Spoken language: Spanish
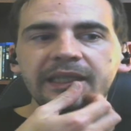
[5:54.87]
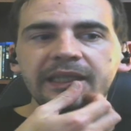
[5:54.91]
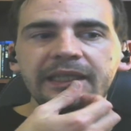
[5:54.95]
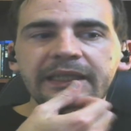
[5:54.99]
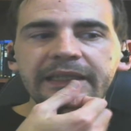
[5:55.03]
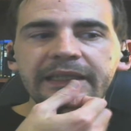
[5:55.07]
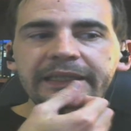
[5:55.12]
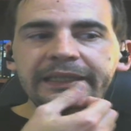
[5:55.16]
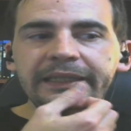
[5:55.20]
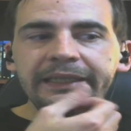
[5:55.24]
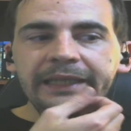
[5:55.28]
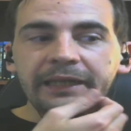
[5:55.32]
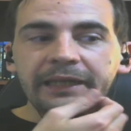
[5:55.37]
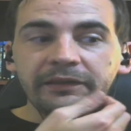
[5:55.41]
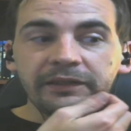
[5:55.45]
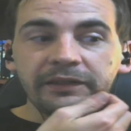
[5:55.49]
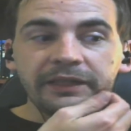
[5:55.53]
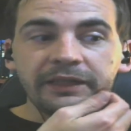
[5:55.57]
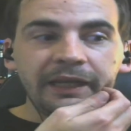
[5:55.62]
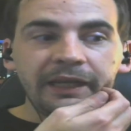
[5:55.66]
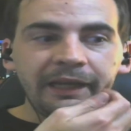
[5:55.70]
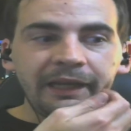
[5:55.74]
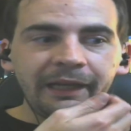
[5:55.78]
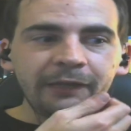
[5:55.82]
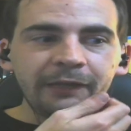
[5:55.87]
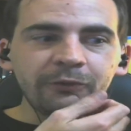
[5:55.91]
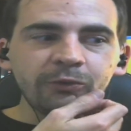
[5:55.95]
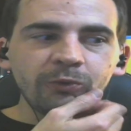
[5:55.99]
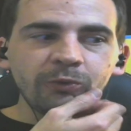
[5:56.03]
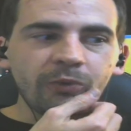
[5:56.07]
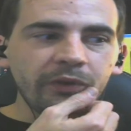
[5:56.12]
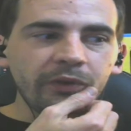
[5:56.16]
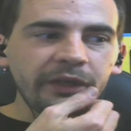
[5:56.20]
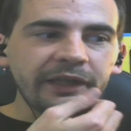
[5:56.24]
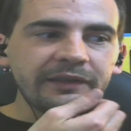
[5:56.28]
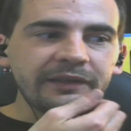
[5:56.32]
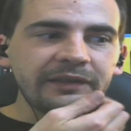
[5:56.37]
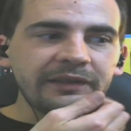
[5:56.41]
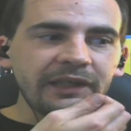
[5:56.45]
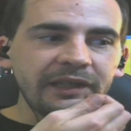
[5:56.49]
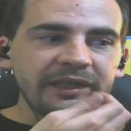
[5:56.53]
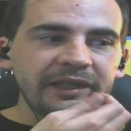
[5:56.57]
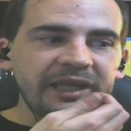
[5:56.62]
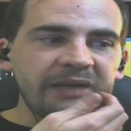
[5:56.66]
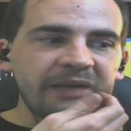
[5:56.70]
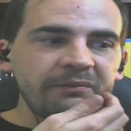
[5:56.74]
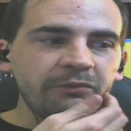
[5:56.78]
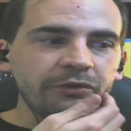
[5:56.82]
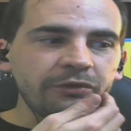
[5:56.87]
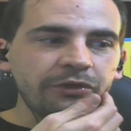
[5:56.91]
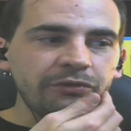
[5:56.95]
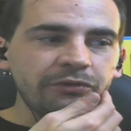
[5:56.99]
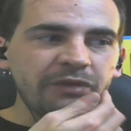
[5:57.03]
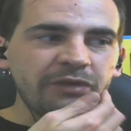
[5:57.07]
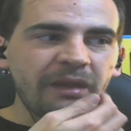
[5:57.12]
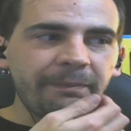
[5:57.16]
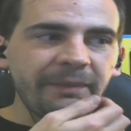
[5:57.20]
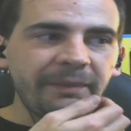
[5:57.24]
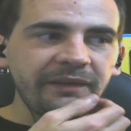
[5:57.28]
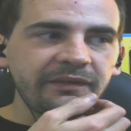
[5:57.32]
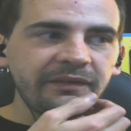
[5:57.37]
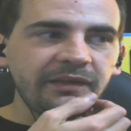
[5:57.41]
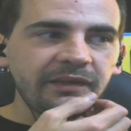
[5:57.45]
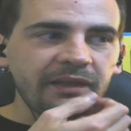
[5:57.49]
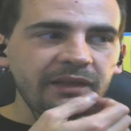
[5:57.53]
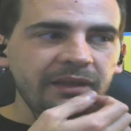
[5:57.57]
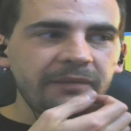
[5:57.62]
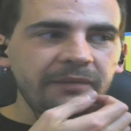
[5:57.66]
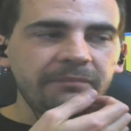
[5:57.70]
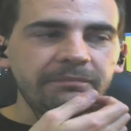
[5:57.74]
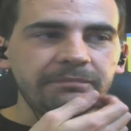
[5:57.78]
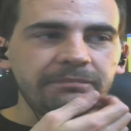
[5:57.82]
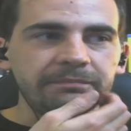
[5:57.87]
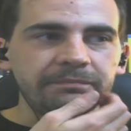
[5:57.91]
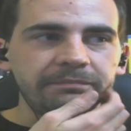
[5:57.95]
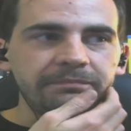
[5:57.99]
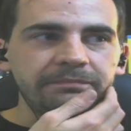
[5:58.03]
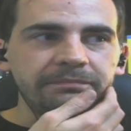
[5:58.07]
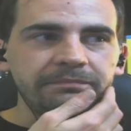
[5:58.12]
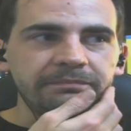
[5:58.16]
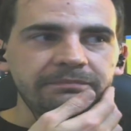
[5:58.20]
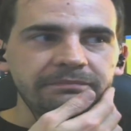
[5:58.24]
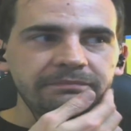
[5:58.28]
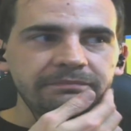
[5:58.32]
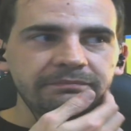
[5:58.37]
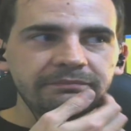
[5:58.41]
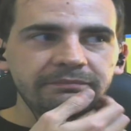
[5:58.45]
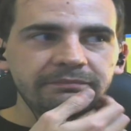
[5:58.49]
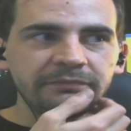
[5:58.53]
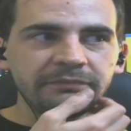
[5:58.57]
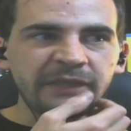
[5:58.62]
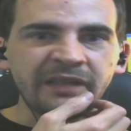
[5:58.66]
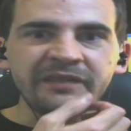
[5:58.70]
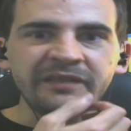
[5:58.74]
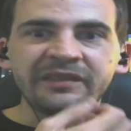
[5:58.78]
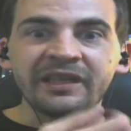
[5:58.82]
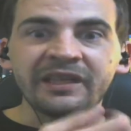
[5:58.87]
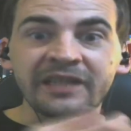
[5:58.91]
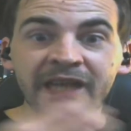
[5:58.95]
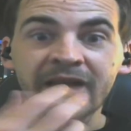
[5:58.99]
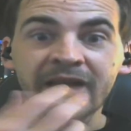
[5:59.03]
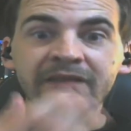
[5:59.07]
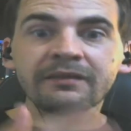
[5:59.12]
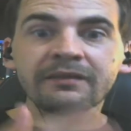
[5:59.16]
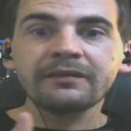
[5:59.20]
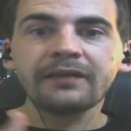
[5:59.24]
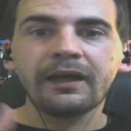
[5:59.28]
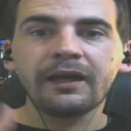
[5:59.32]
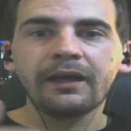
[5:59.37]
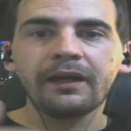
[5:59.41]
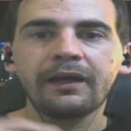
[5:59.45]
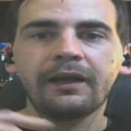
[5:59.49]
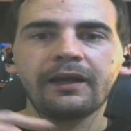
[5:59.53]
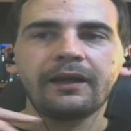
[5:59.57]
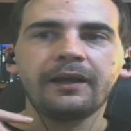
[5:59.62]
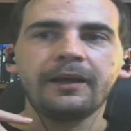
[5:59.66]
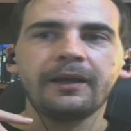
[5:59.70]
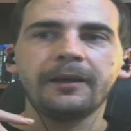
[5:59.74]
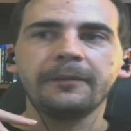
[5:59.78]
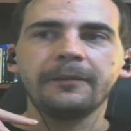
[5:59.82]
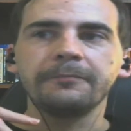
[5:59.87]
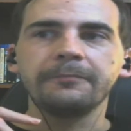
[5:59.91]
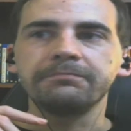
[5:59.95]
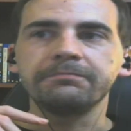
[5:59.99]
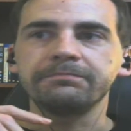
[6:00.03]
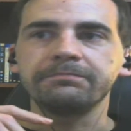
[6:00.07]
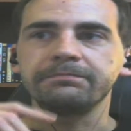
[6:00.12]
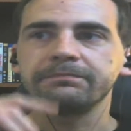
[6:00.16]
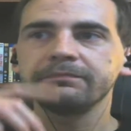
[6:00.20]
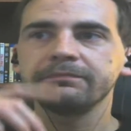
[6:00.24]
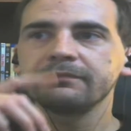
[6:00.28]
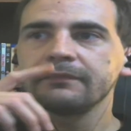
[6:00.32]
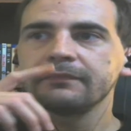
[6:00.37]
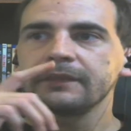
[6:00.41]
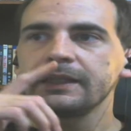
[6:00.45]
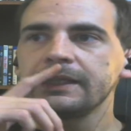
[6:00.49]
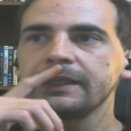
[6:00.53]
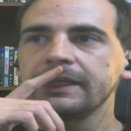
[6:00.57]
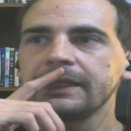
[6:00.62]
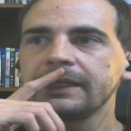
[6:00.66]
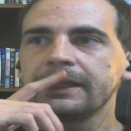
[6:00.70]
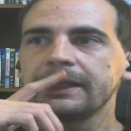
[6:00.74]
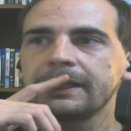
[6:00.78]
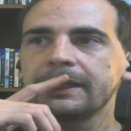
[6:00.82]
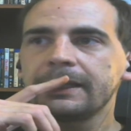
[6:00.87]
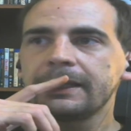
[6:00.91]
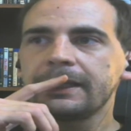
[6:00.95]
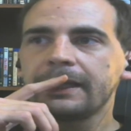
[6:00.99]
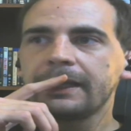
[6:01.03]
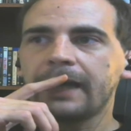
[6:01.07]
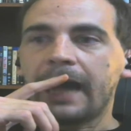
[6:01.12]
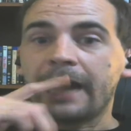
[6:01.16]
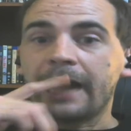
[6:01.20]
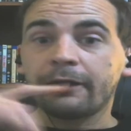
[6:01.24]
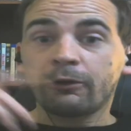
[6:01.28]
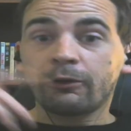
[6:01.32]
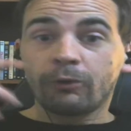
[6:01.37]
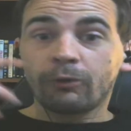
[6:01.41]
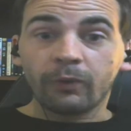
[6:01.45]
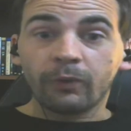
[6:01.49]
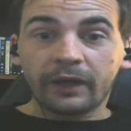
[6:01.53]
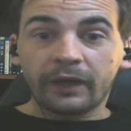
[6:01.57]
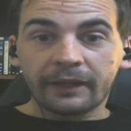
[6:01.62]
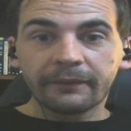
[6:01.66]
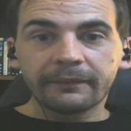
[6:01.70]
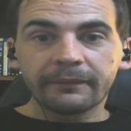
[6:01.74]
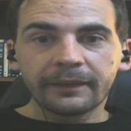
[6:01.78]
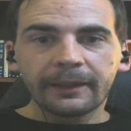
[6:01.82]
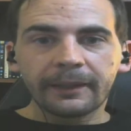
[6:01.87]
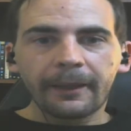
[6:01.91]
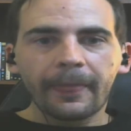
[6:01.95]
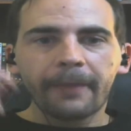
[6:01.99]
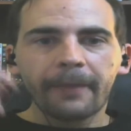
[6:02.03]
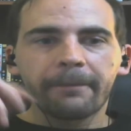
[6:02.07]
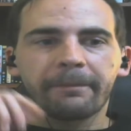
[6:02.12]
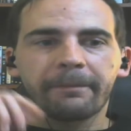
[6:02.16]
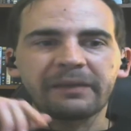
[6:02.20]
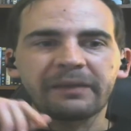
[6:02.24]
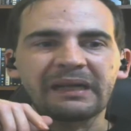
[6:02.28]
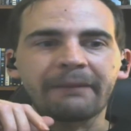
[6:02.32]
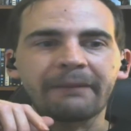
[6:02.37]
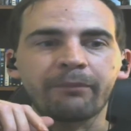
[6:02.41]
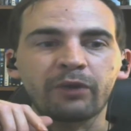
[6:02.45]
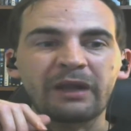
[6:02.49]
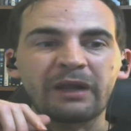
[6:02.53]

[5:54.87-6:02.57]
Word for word: Y así que él tuvo que estar, digamos, en una especie de de enseñanza mm, ardua para poder